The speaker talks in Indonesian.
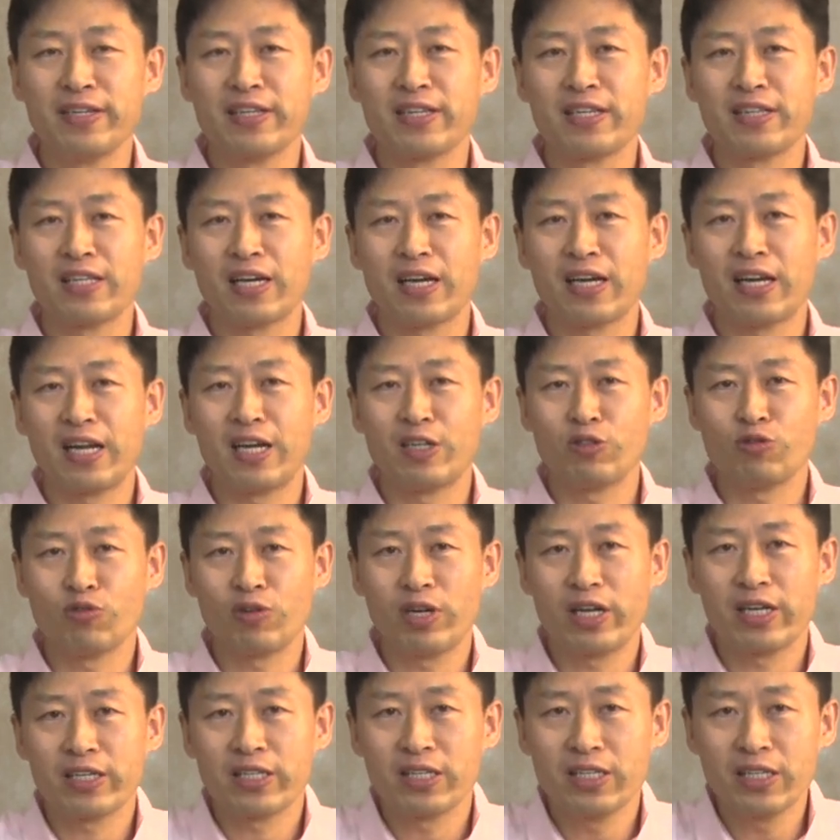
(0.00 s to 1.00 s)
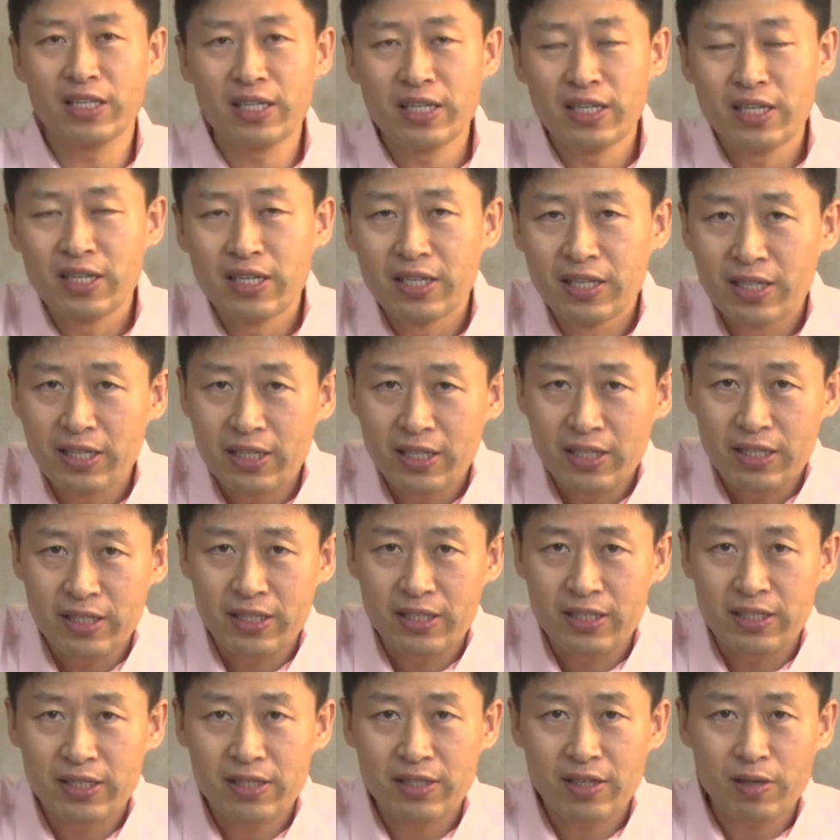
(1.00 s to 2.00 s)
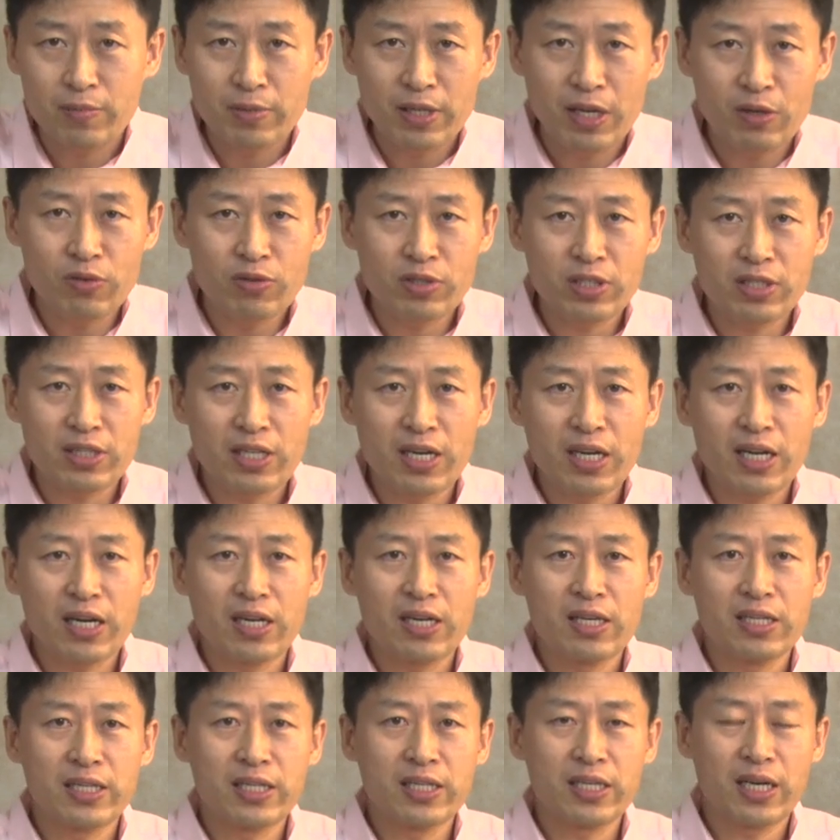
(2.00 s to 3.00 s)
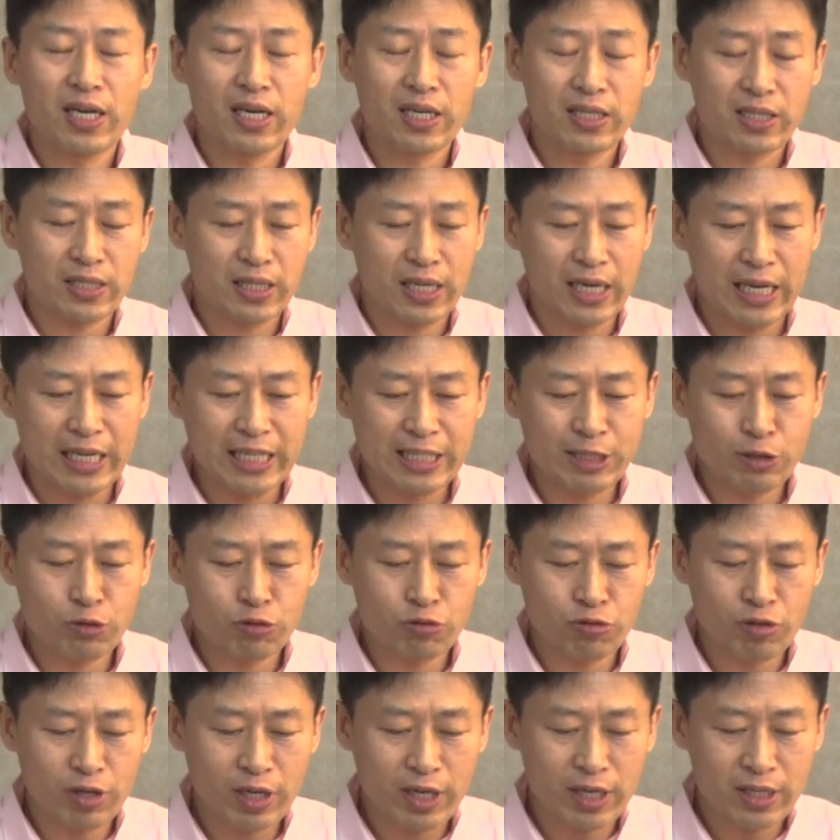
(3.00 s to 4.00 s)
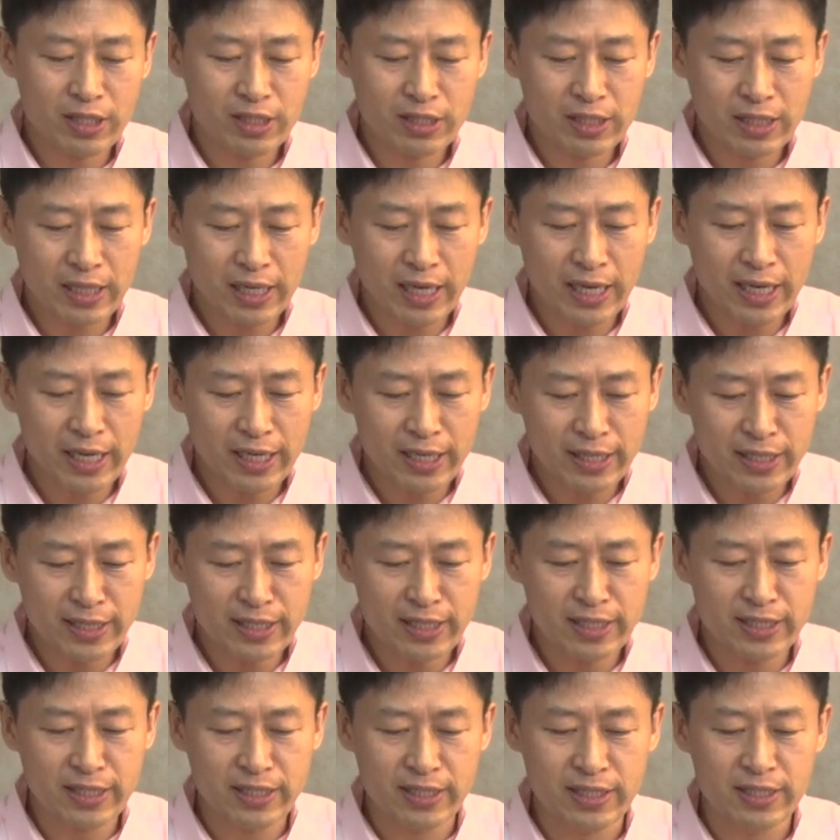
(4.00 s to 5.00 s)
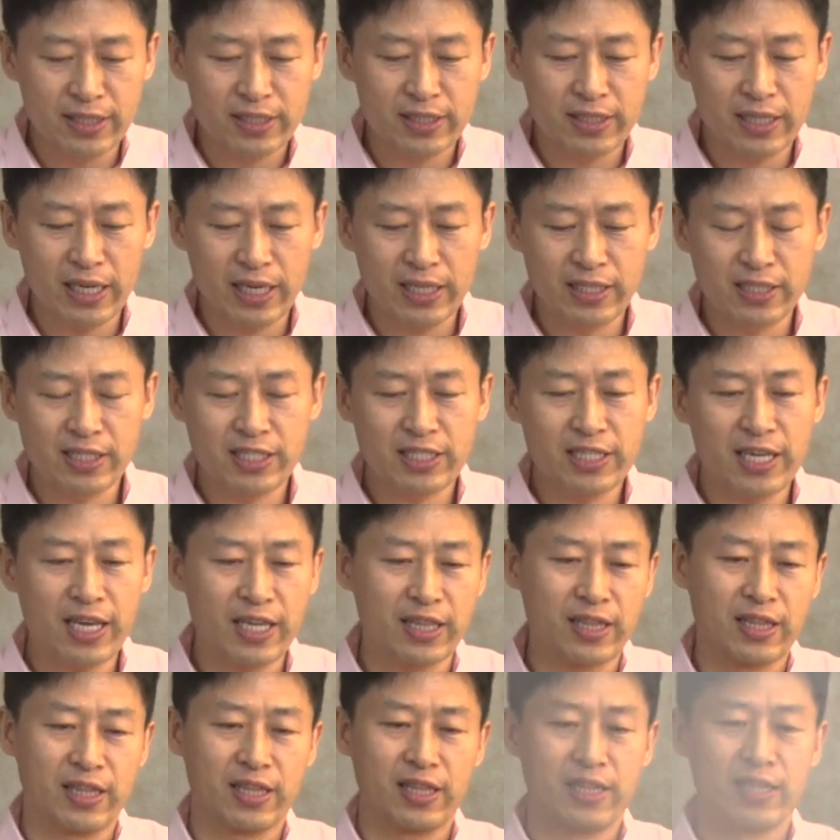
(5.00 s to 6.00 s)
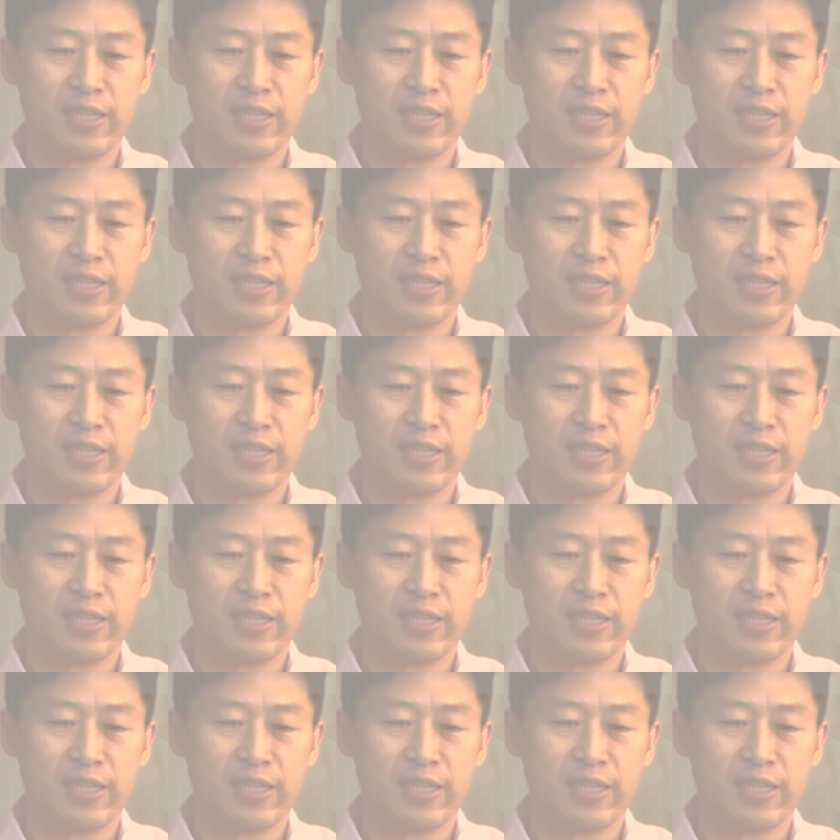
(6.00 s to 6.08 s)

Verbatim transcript: Kita akan lanjut lagi. Eh, terlebih dahulu kita akan lihat garis keturunan Kain dan Set.